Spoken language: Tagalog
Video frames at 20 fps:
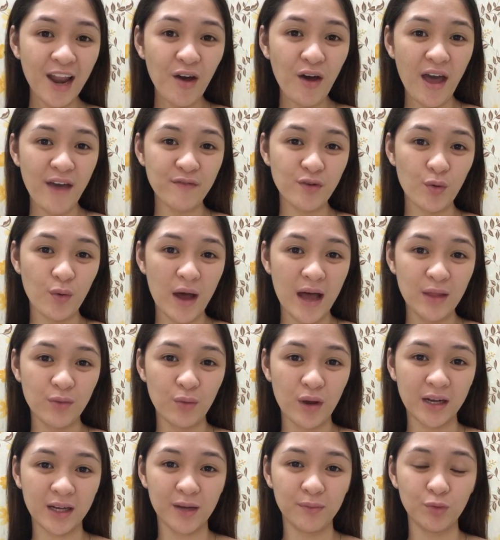everyone!
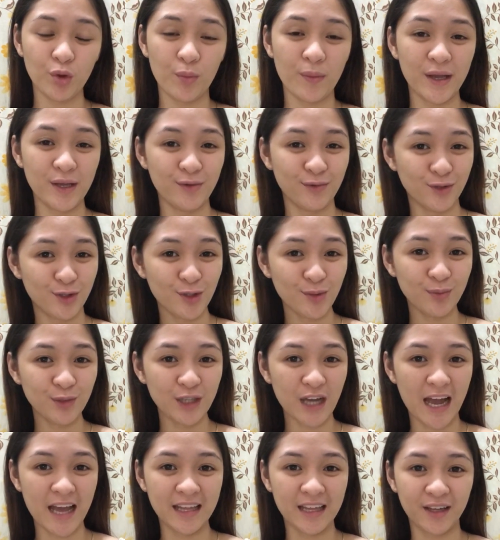Welcome to my YouTube
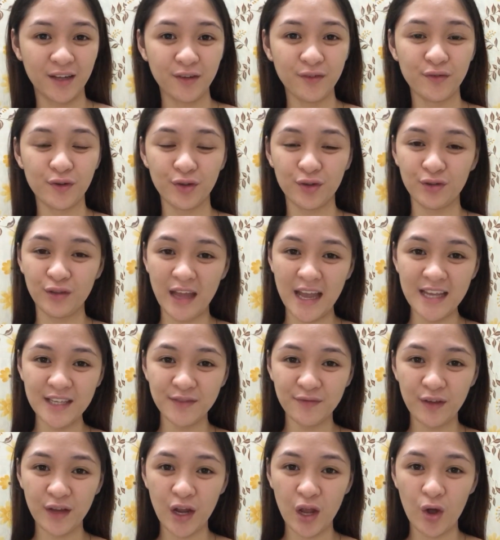channel. For
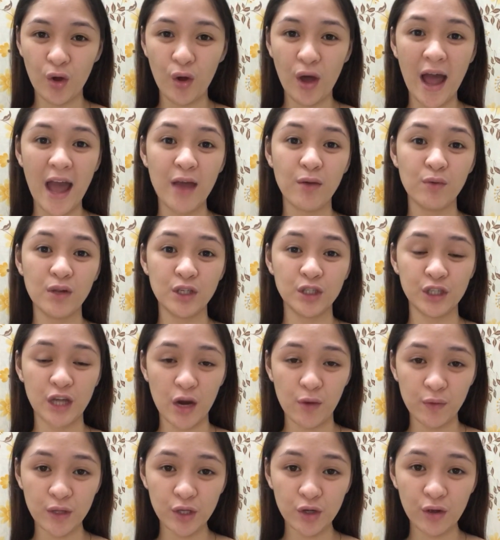today's video, I will
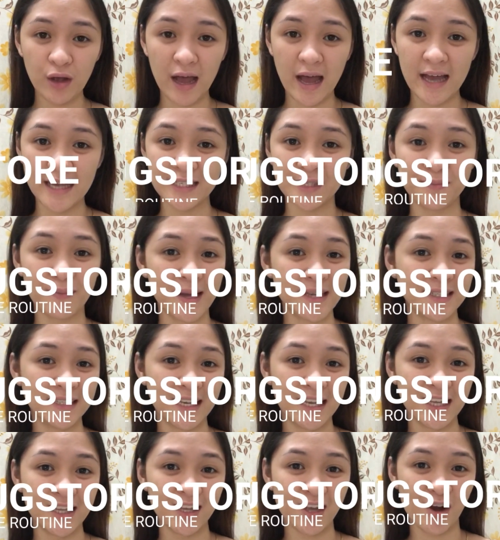share with you guys my
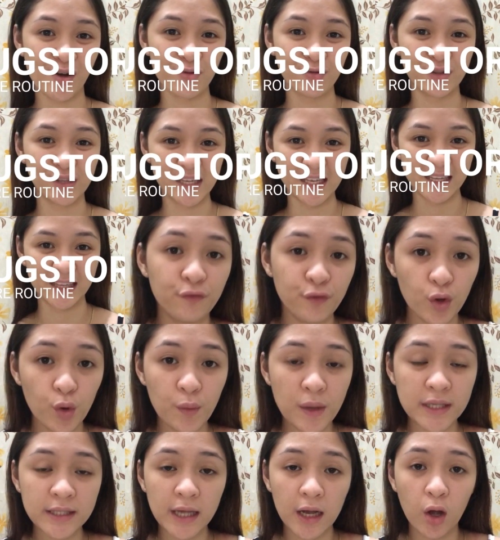skincare routine.
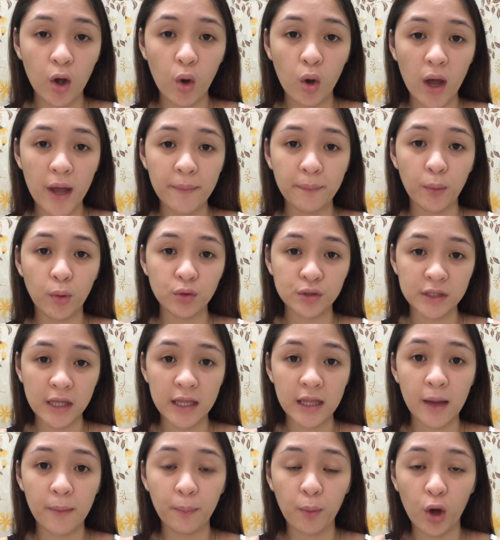Few weeks ago, I
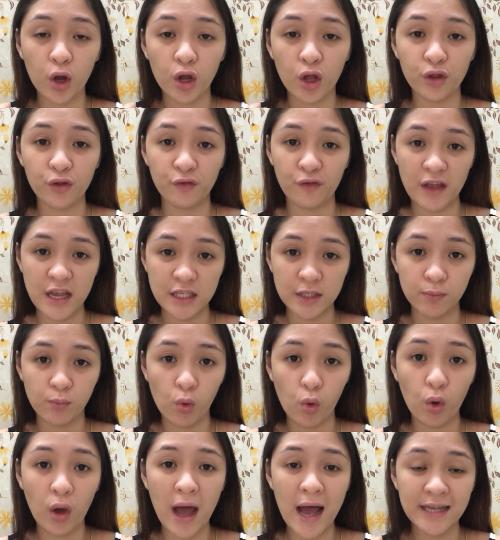posted a poll on
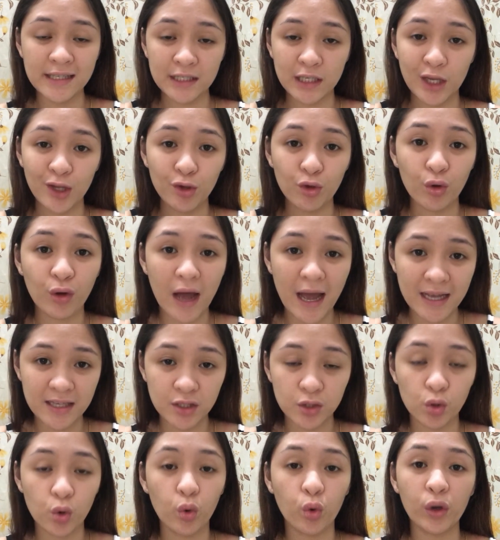Facebook asking you
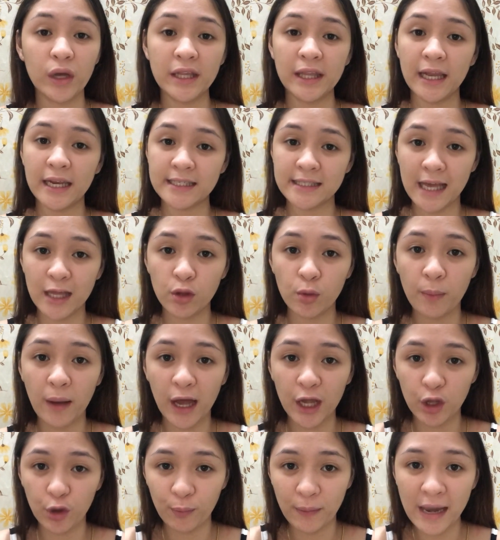guys kung interesado
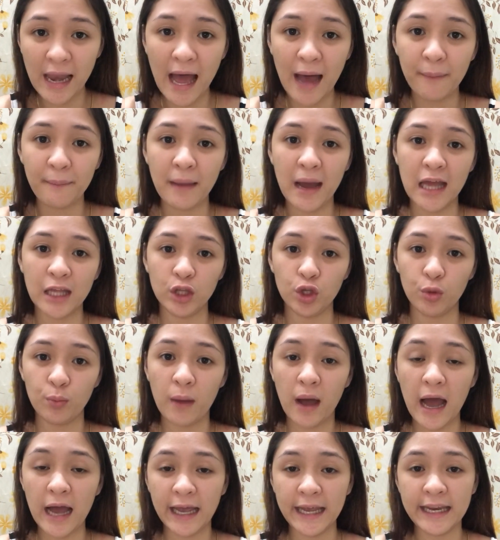pa kayong malaman
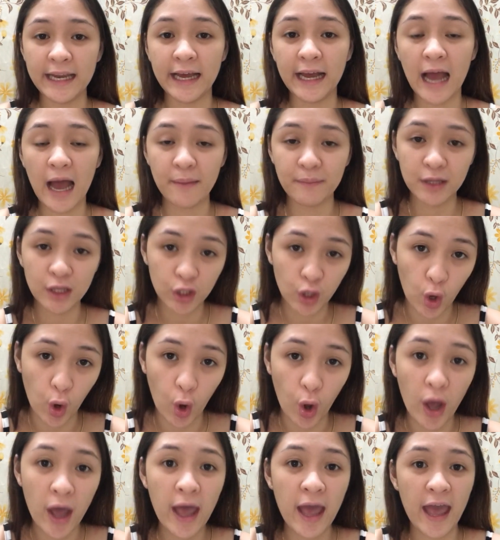yung mga ginagamit
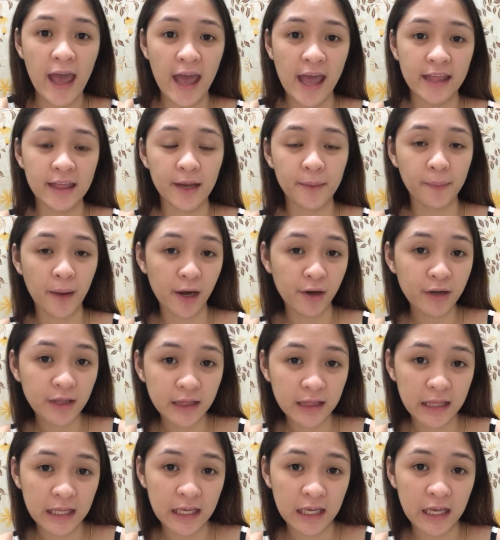ko. And
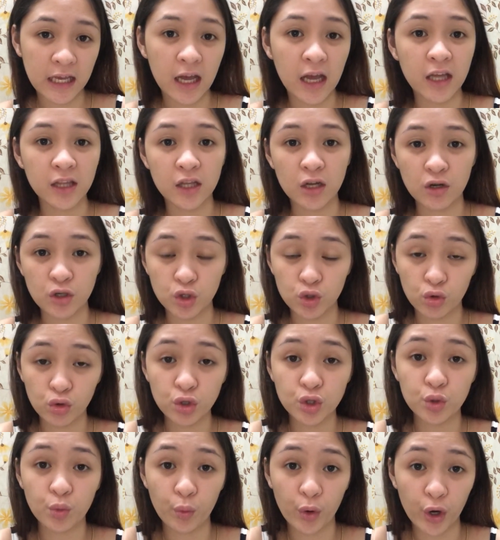apparently, the
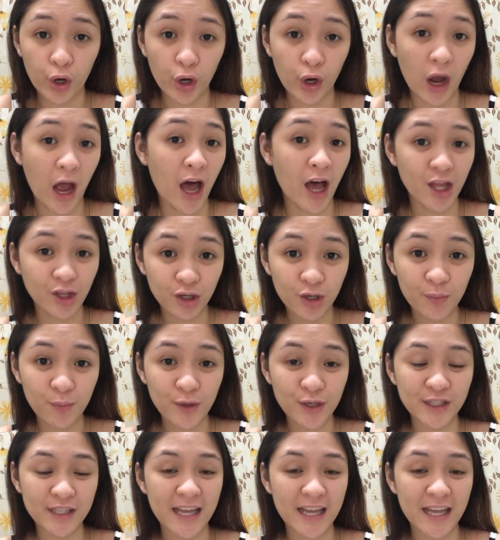results were 100%